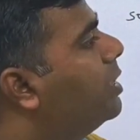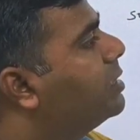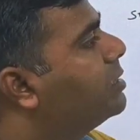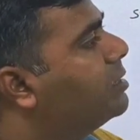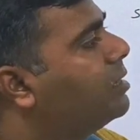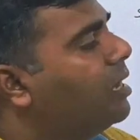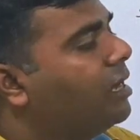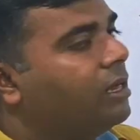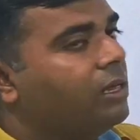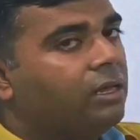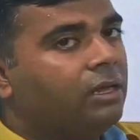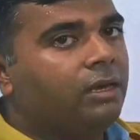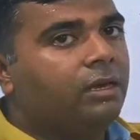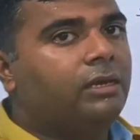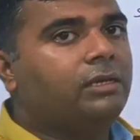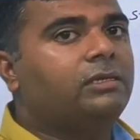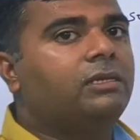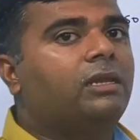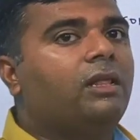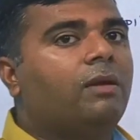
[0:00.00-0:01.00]
टू एक्स था
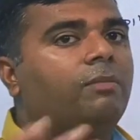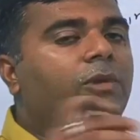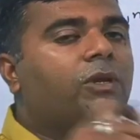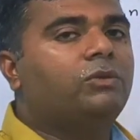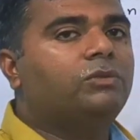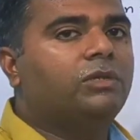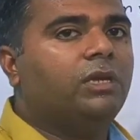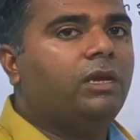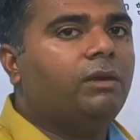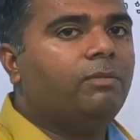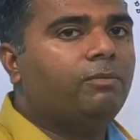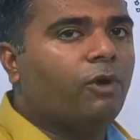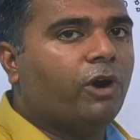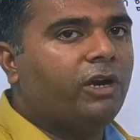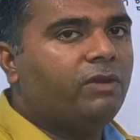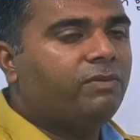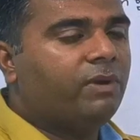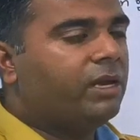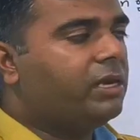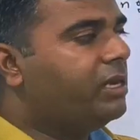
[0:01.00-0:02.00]
इसीलिए हमने उसे
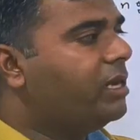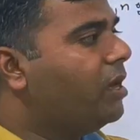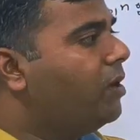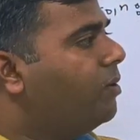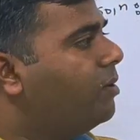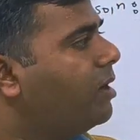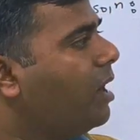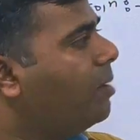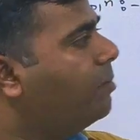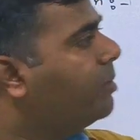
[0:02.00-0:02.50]
मॉडिफाई किया और